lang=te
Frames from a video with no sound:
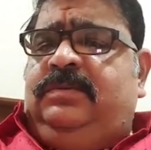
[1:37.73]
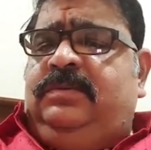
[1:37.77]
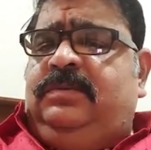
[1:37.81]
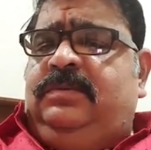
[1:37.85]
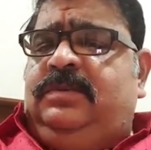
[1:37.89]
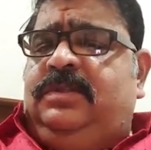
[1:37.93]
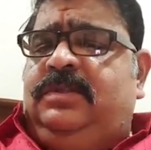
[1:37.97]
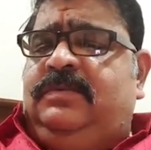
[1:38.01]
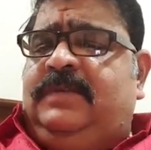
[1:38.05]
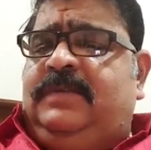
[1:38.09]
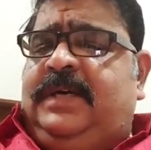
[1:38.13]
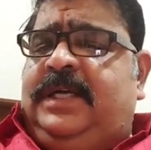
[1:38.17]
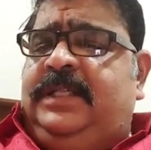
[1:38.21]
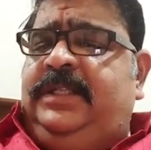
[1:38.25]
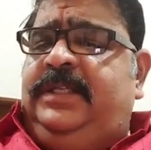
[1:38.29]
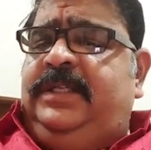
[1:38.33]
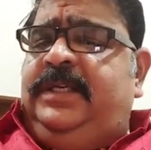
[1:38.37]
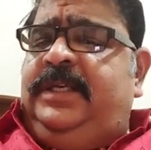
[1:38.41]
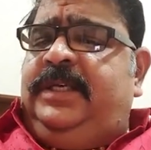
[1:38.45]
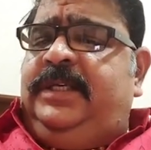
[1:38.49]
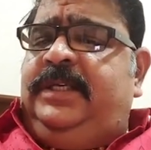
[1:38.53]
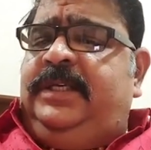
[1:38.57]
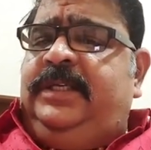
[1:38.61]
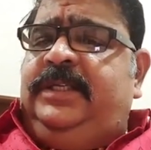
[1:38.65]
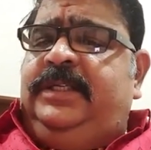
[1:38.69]
ఈ సెకండ్కు
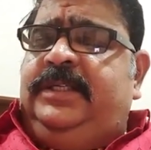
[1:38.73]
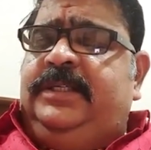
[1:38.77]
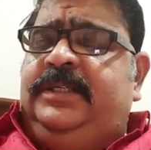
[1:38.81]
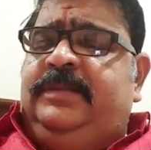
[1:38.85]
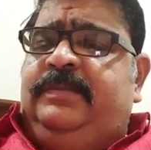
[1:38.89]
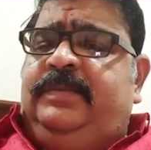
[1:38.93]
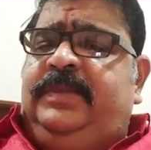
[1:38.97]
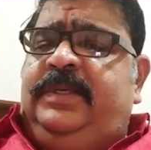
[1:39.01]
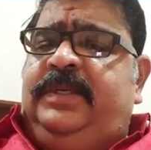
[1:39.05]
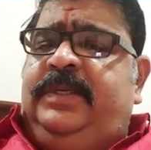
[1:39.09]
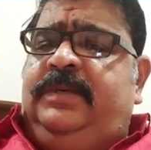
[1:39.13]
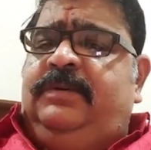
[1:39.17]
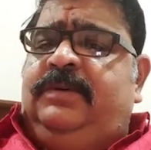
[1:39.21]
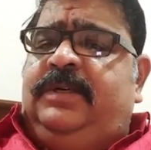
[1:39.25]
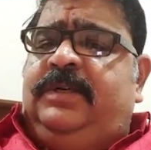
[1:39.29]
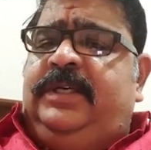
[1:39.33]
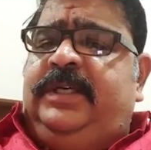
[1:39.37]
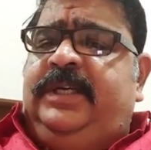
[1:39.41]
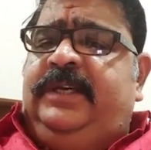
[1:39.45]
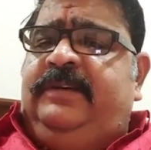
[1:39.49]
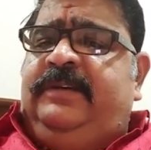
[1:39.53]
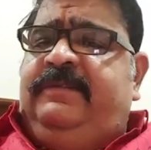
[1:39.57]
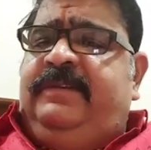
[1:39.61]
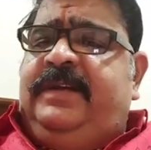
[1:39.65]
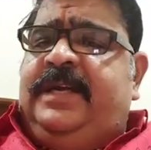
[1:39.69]
నేను మాట్లాడుతున్నటువంటి
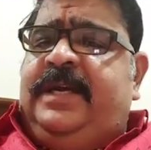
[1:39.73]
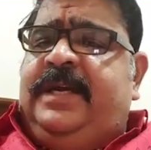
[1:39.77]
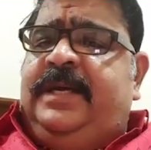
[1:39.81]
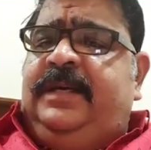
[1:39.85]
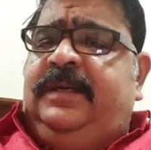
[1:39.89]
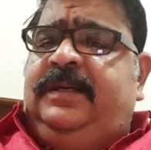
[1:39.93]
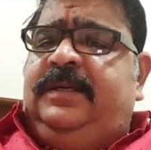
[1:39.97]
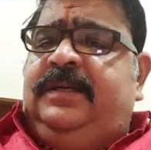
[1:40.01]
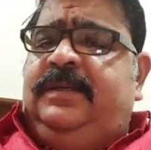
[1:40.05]
సమయానికి